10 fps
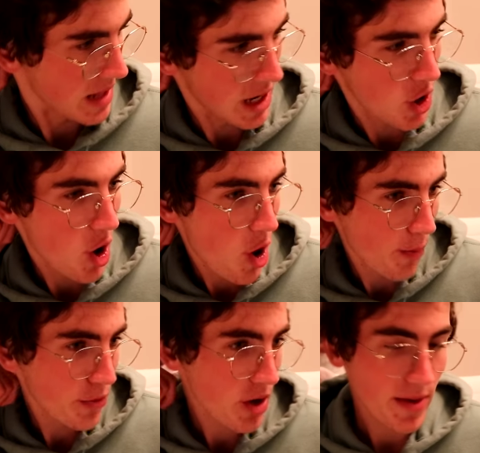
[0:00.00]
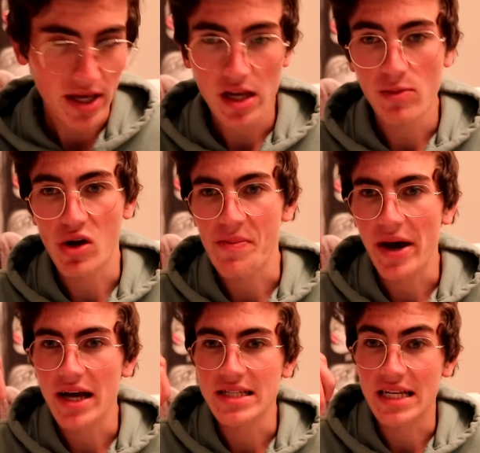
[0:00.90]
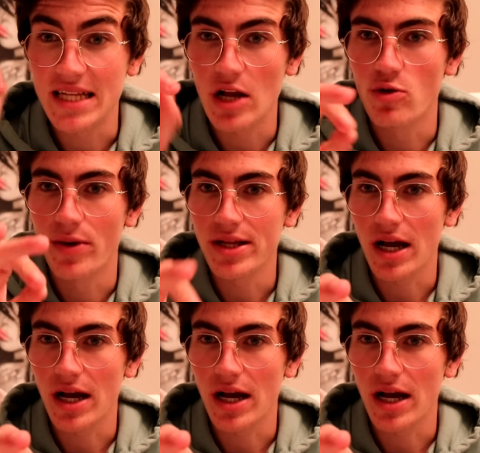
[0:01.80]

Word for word: Alors, on peut remarquer que mon appareil s'est allumé,